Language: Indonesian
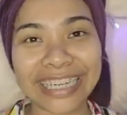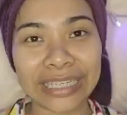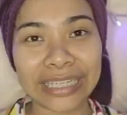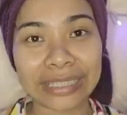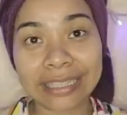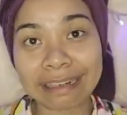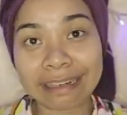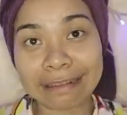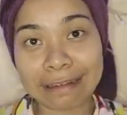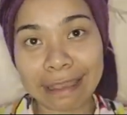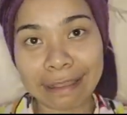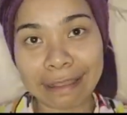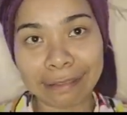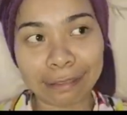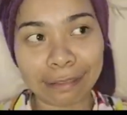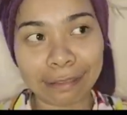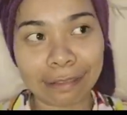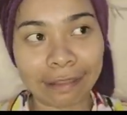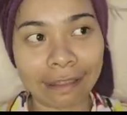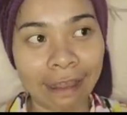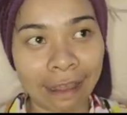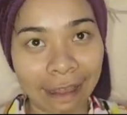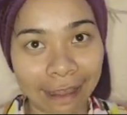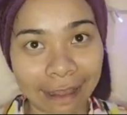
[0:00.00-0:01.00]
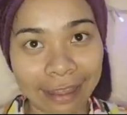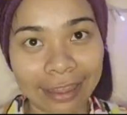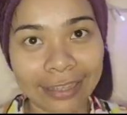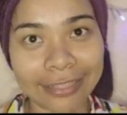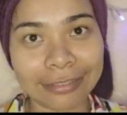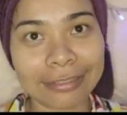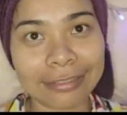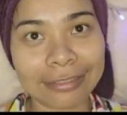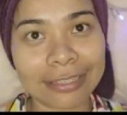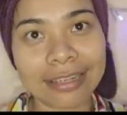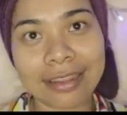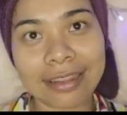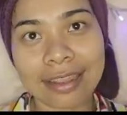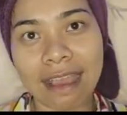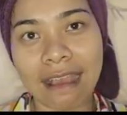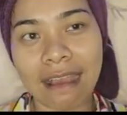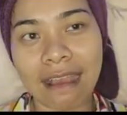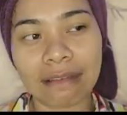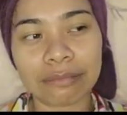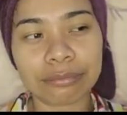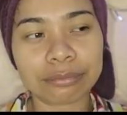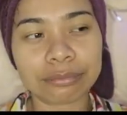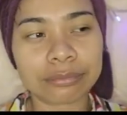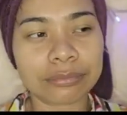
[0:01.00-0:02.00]
Dikejar deadline Jadi
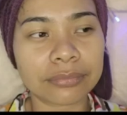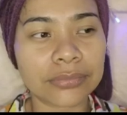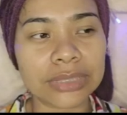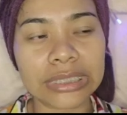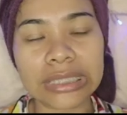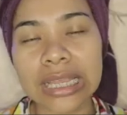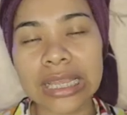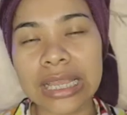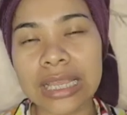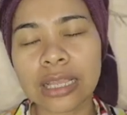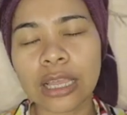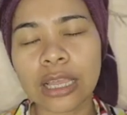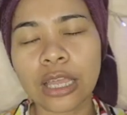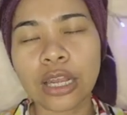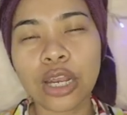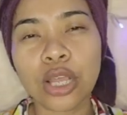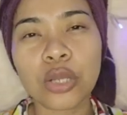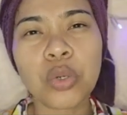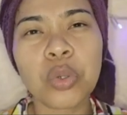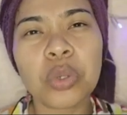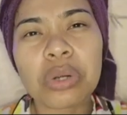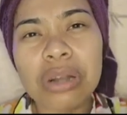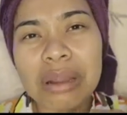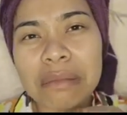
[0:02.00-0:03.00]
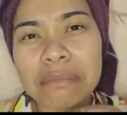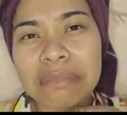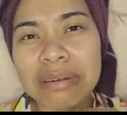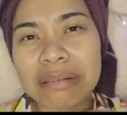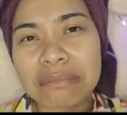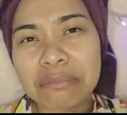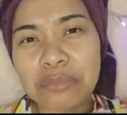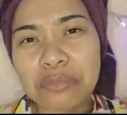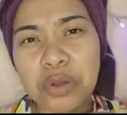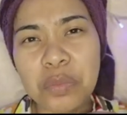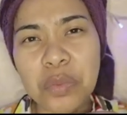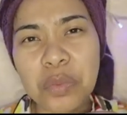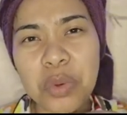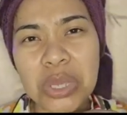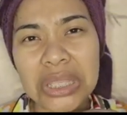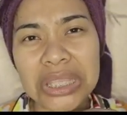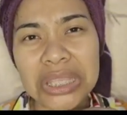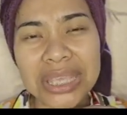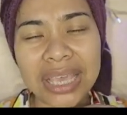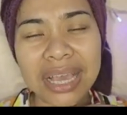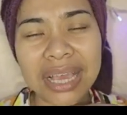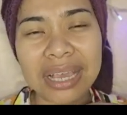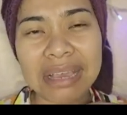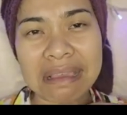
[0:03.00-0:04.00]
ya kadang kurang
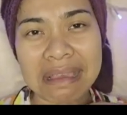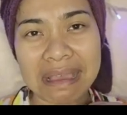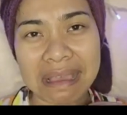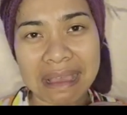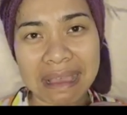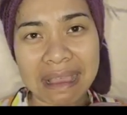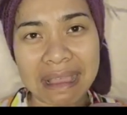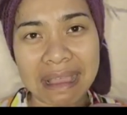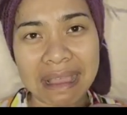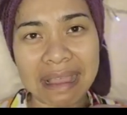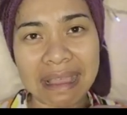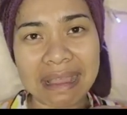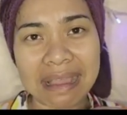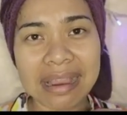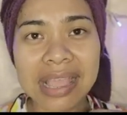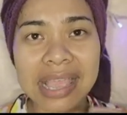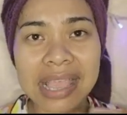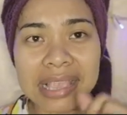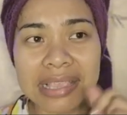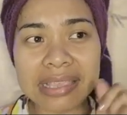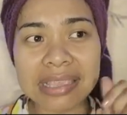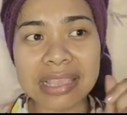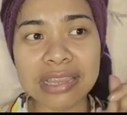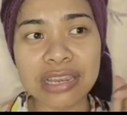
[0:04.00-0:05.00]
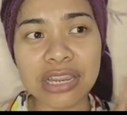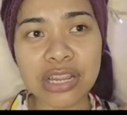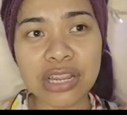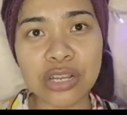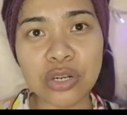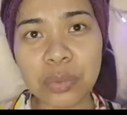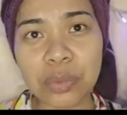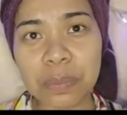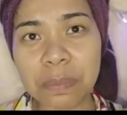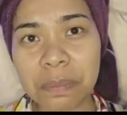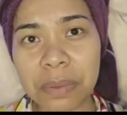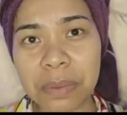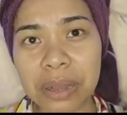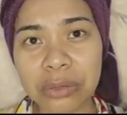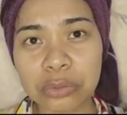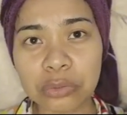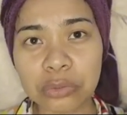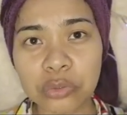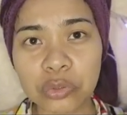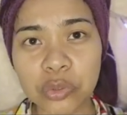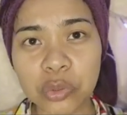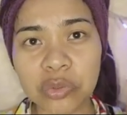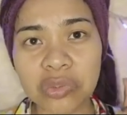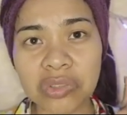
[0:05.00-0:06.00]
boboknya kan jadi lupa
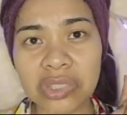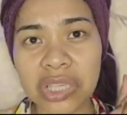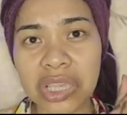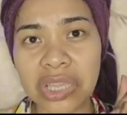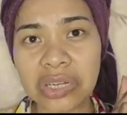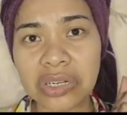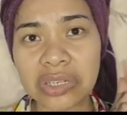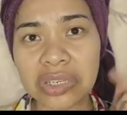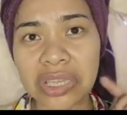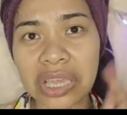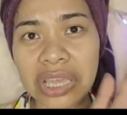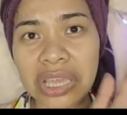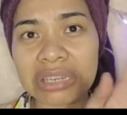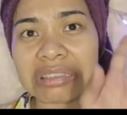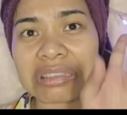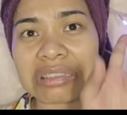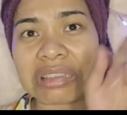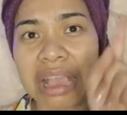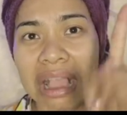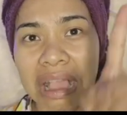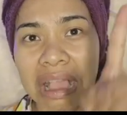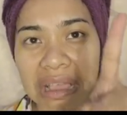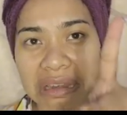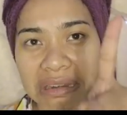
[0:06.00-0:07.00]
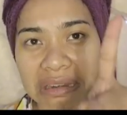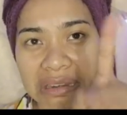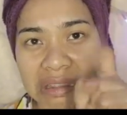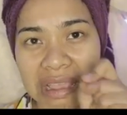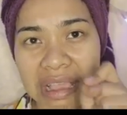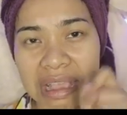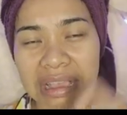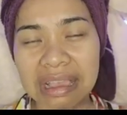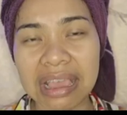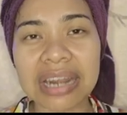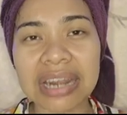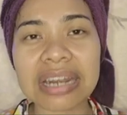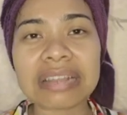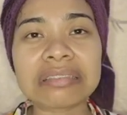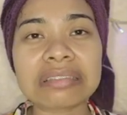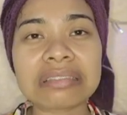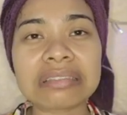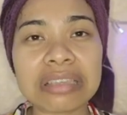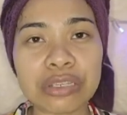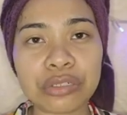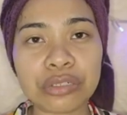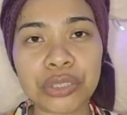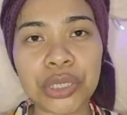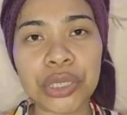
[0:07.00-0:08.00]
untuk skincare jangan ya karena
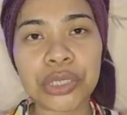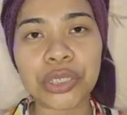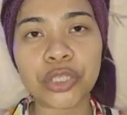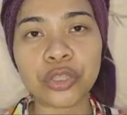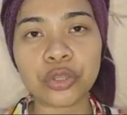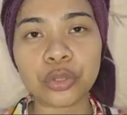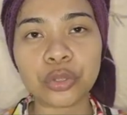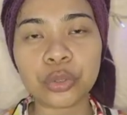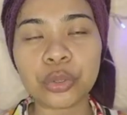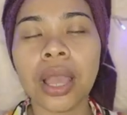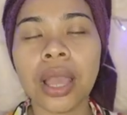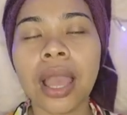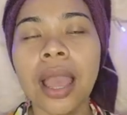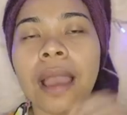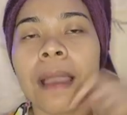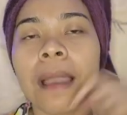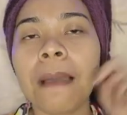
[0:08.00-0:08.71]
skincare itu